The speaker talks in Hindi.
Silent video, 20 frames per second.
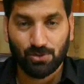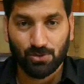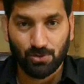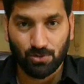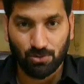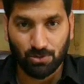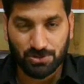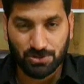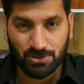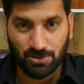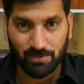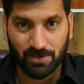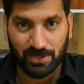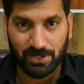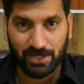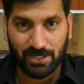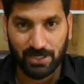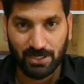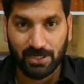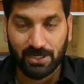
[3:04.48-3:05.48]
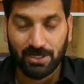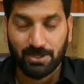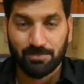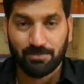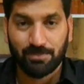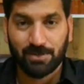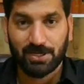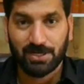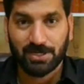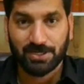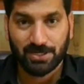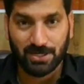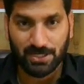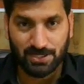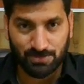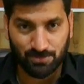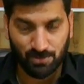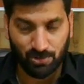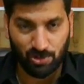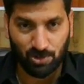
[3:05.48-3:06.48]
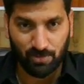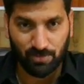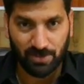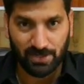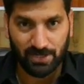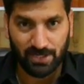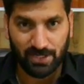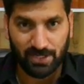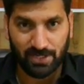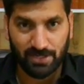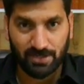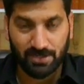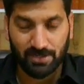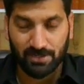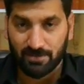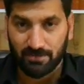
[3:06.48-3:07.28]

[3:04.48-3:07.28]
उन नोट्स को पढ़ना है फिर टेक्स्ट बुक को पढ़ना है